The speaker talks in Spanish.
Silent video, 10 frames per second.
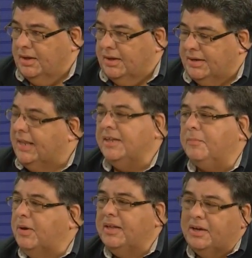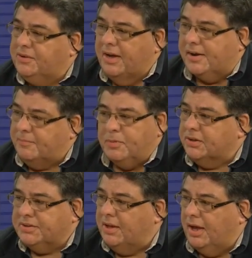Nadie puede dar una
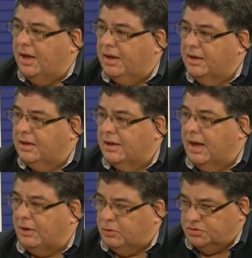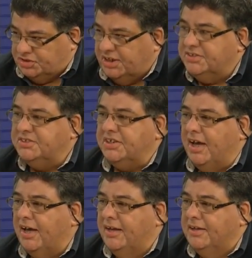respuesta a
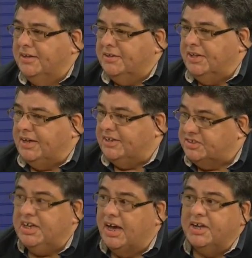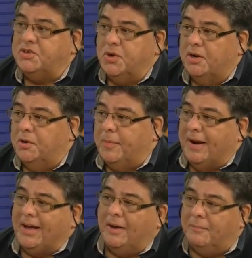conciencia de que sí han hecho algo
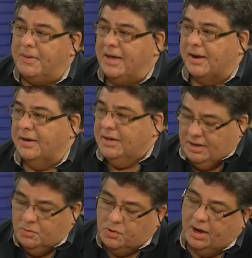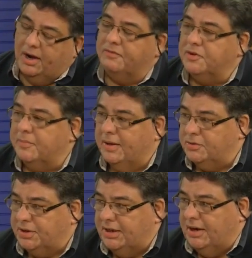para cambiar y buscar la forma de
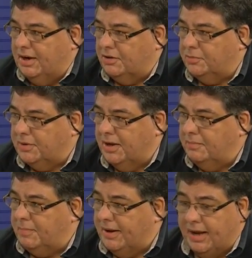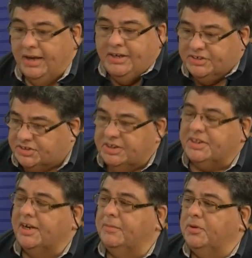unir a la comunidad hispana. Sí
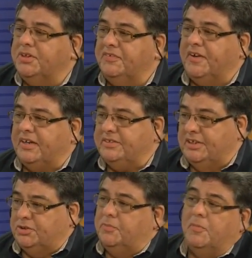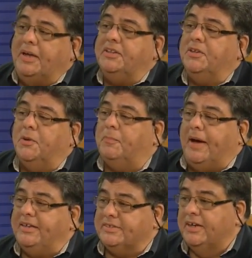tenemos diferencias, somos 22
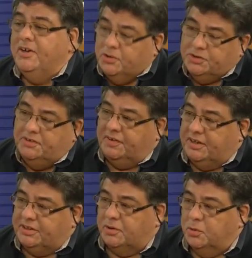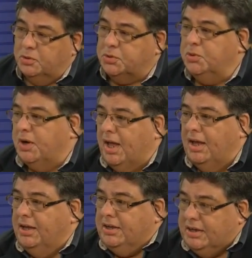países con diferentes culturas
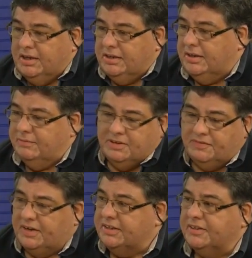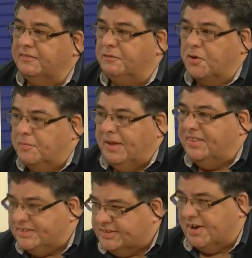y diferentes formas
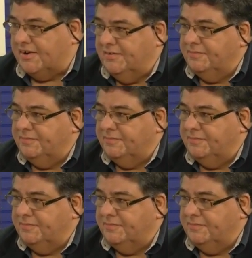de ser,